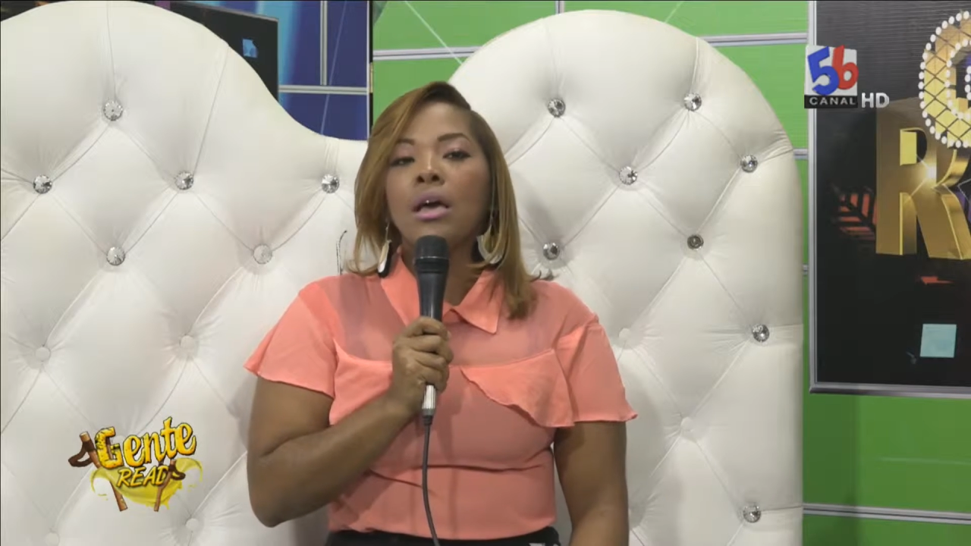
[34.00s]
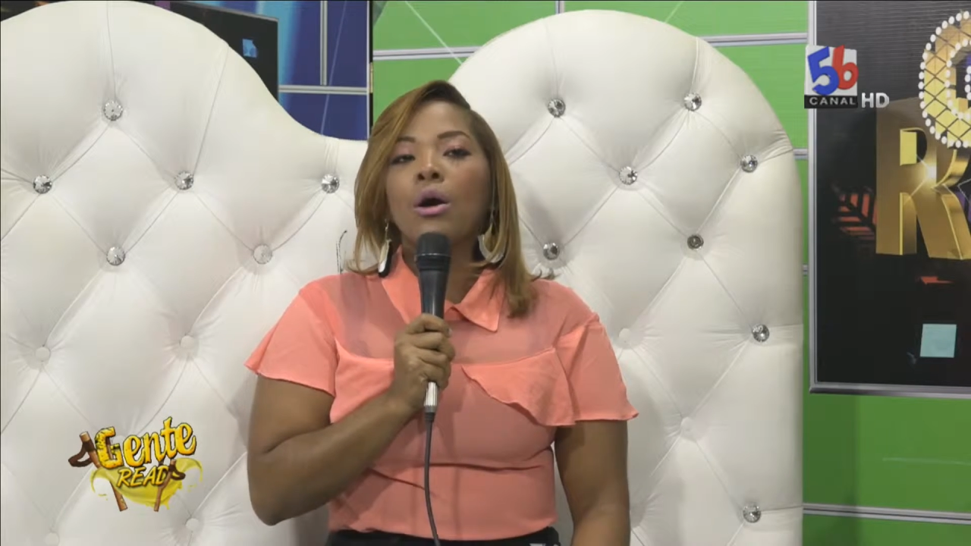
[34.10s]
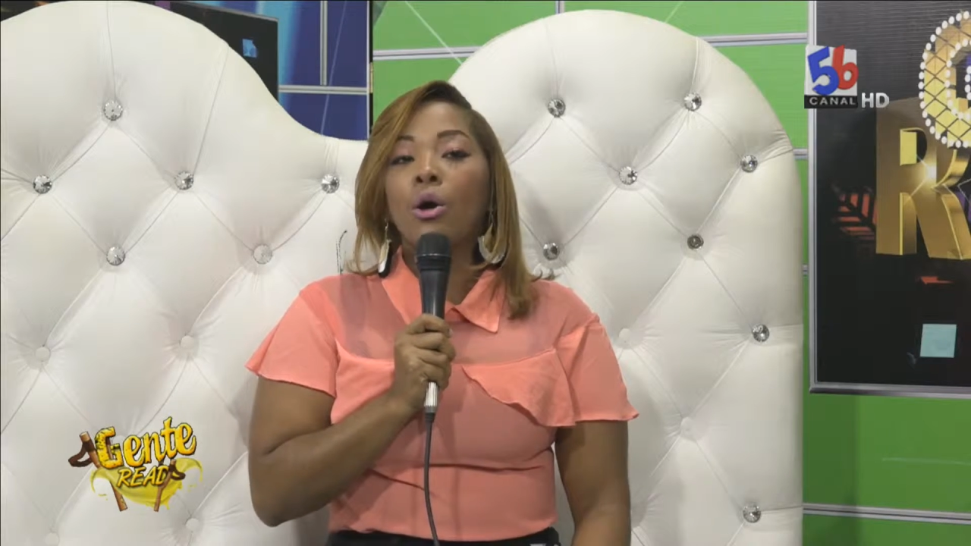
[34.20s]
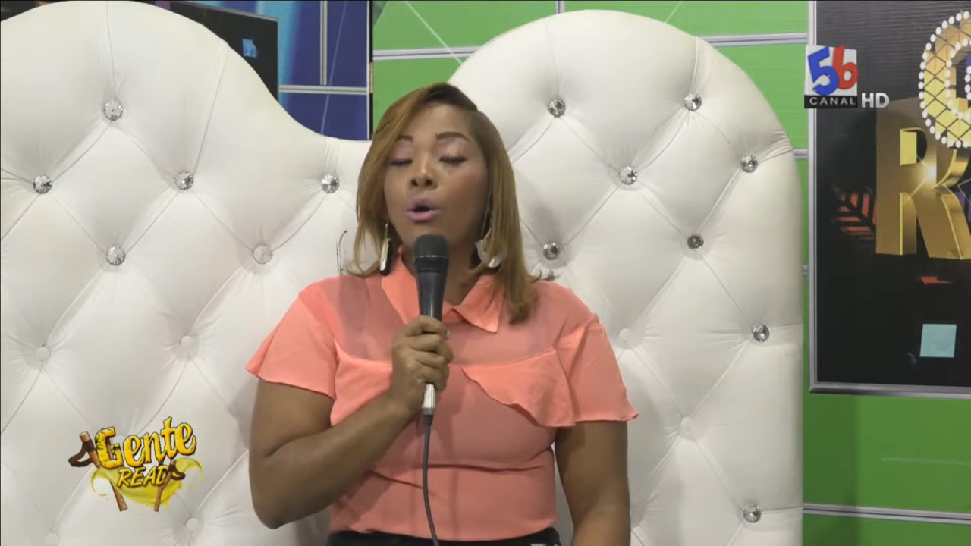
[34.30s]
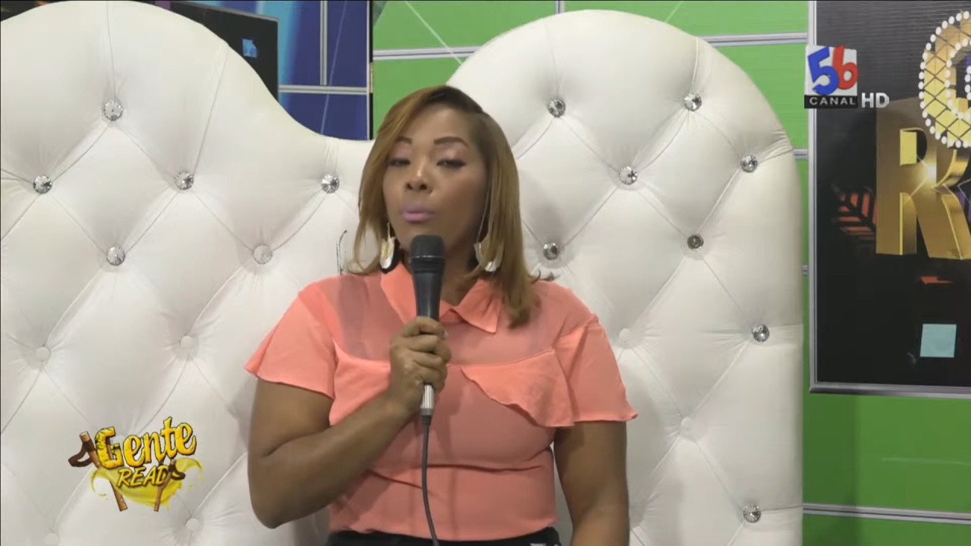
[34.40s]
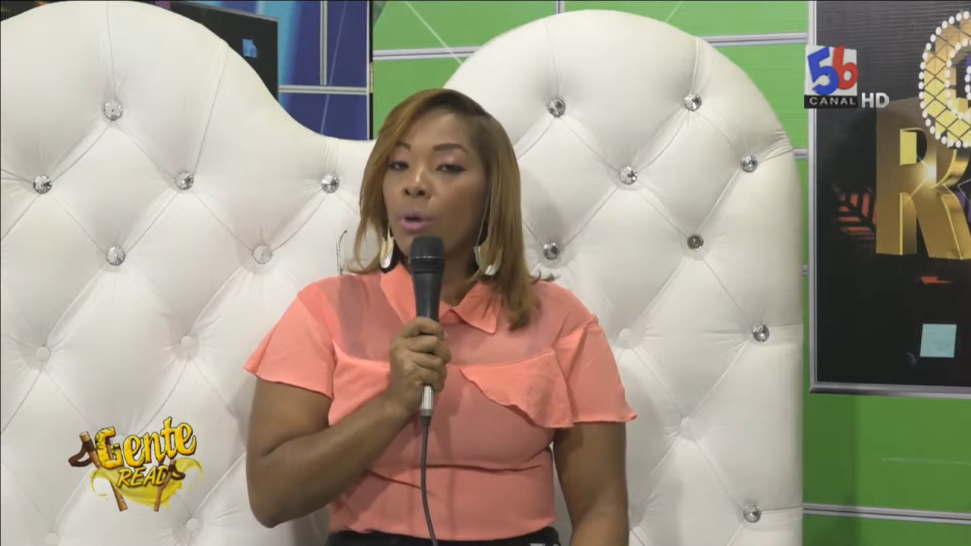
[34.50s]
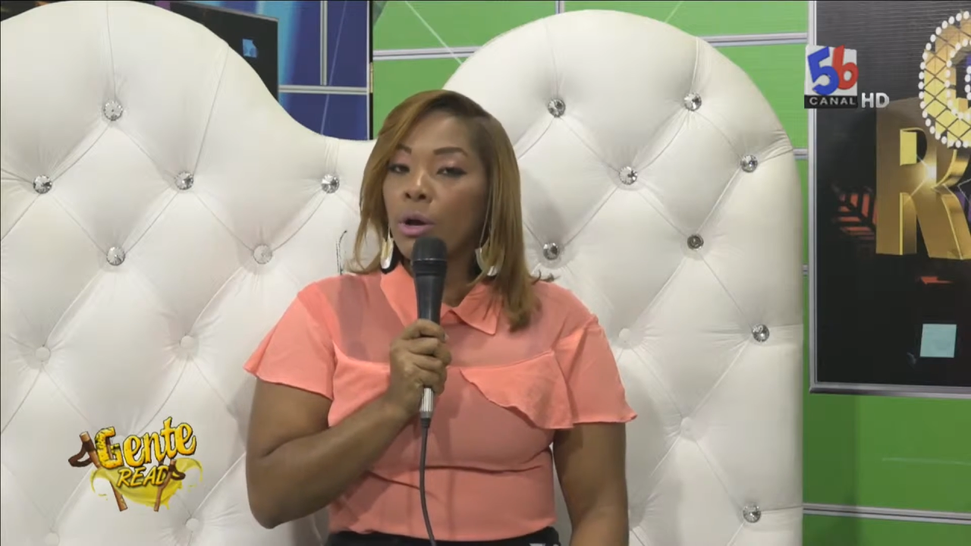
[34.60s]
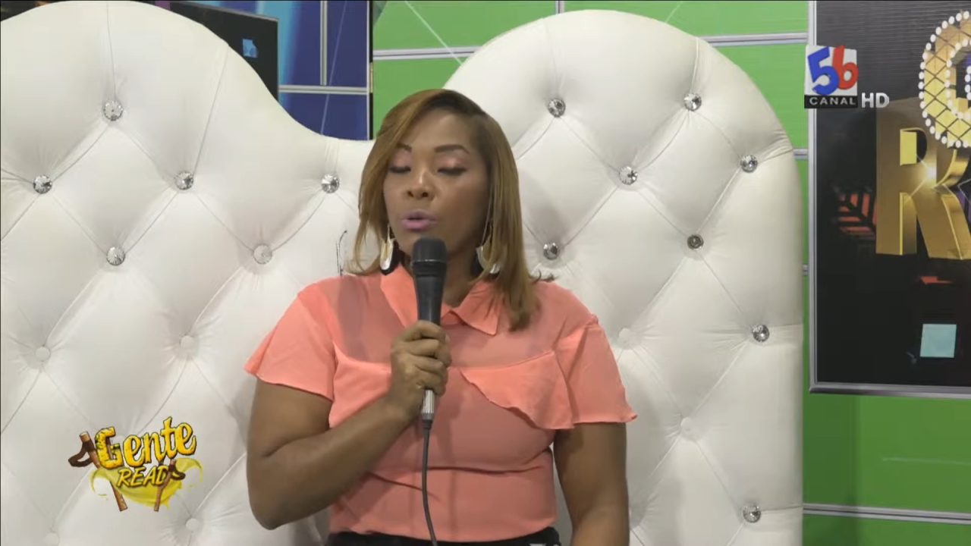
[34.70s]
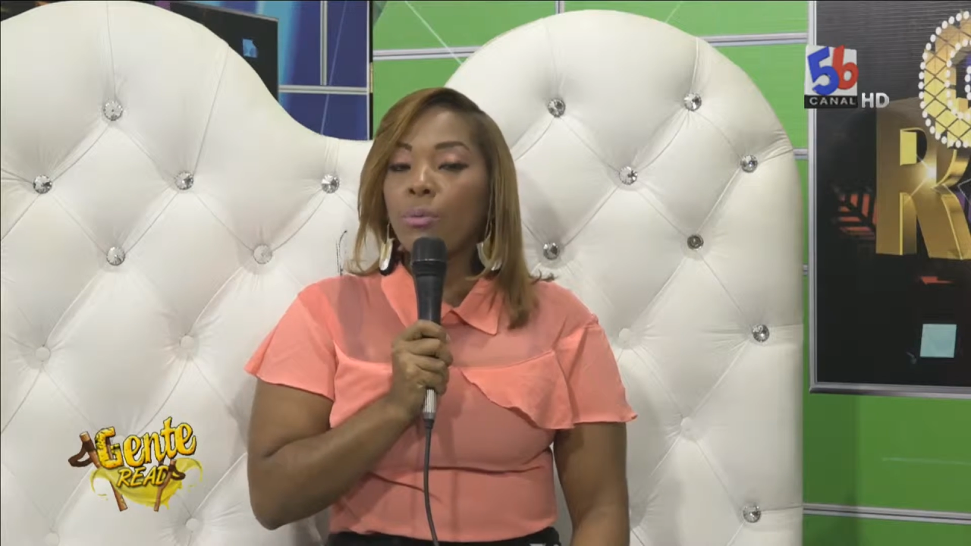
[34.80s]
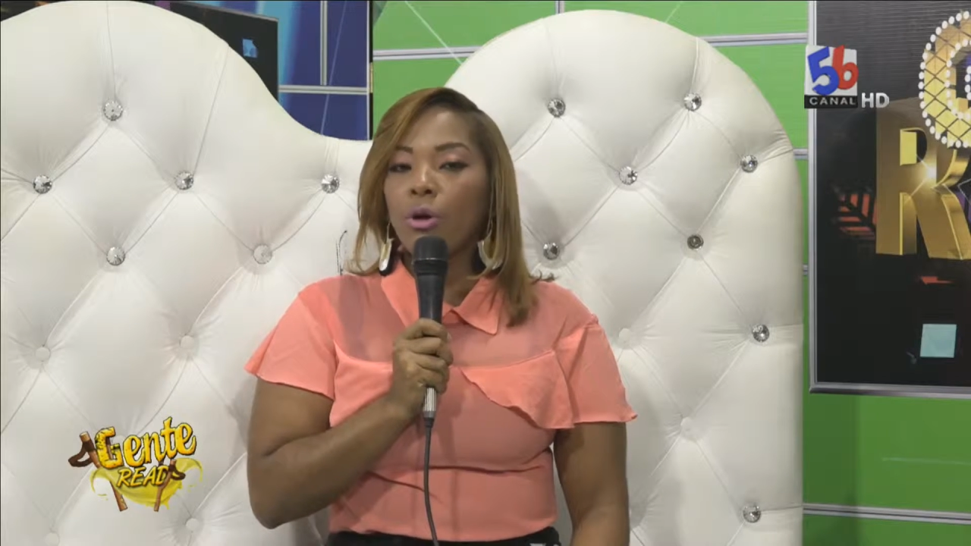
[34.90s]
con
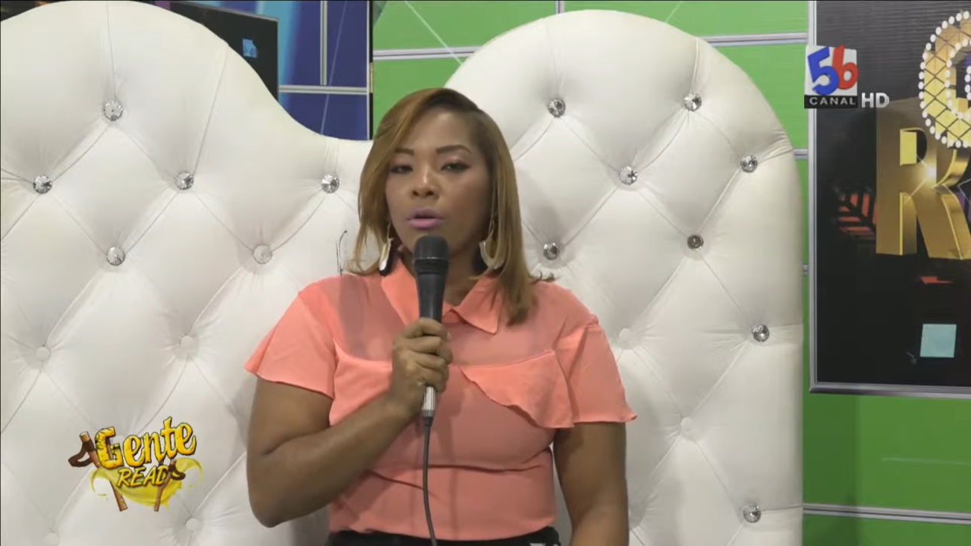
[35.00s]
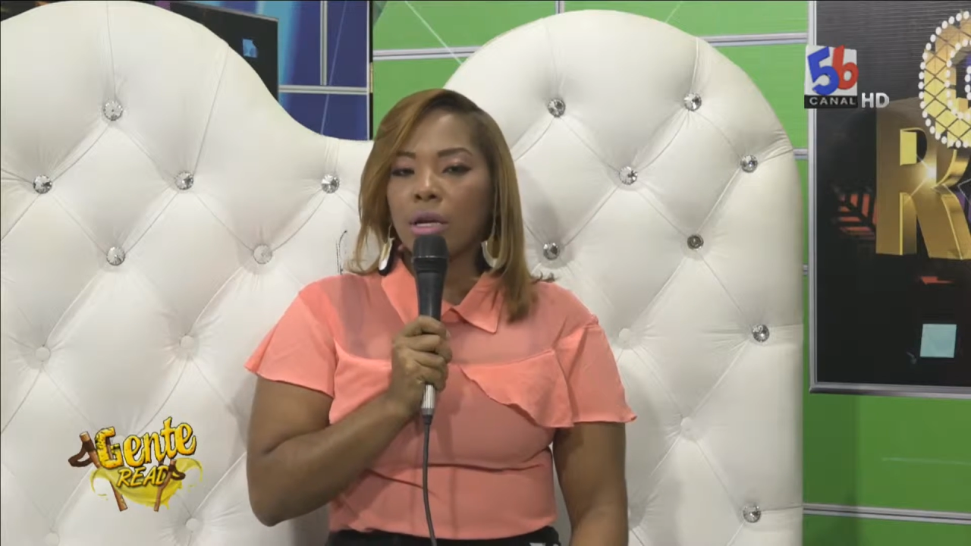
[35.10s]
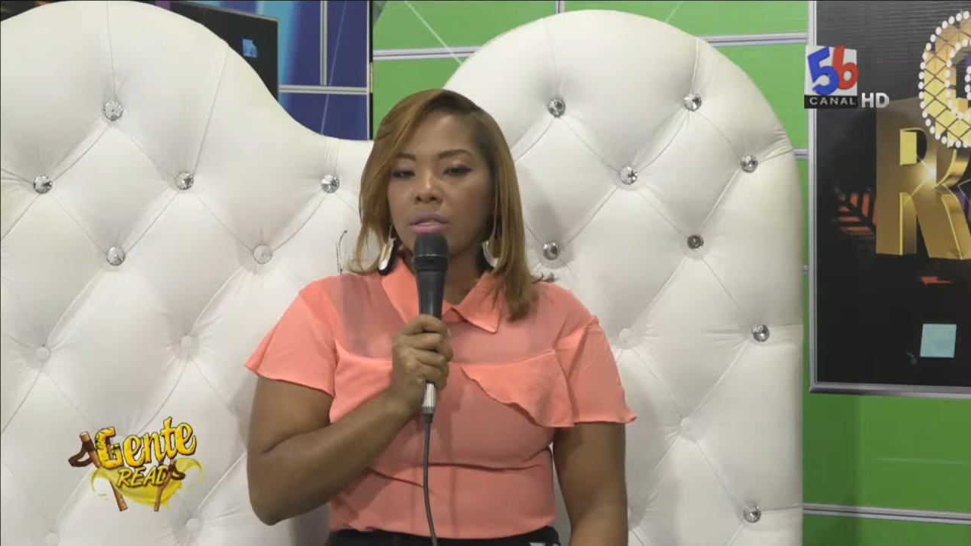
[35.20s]
buen humor,